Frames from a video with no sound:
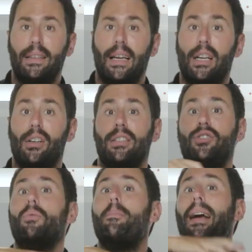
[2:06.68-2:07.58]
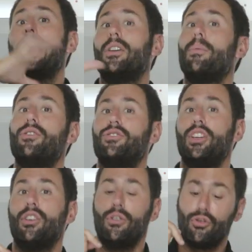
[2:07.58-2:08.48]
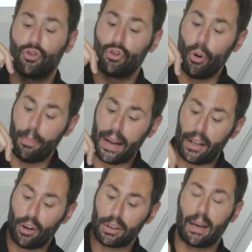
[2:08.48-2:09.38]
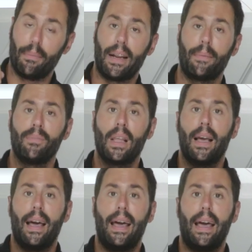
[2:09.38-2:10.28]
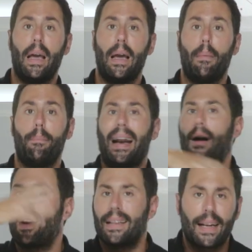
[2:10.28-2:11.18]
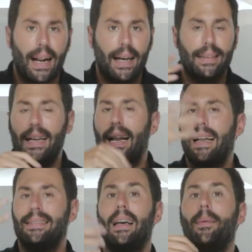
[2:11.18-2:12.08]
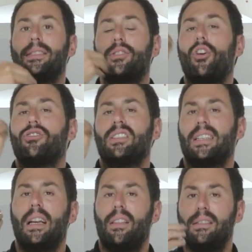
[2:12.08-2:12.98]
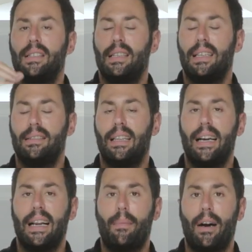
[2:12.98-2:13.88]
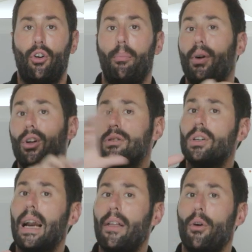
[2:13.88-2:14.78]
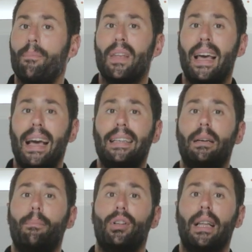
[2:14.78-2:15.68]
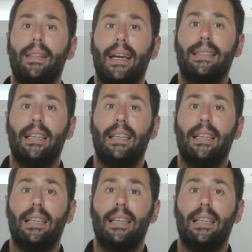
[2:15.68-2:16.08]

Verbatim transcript: interiores y un pequeño bolsillo superior también eh, para guardar la cartera, las llaves, cosas que necesites tener a mano. Por otro lado, es importante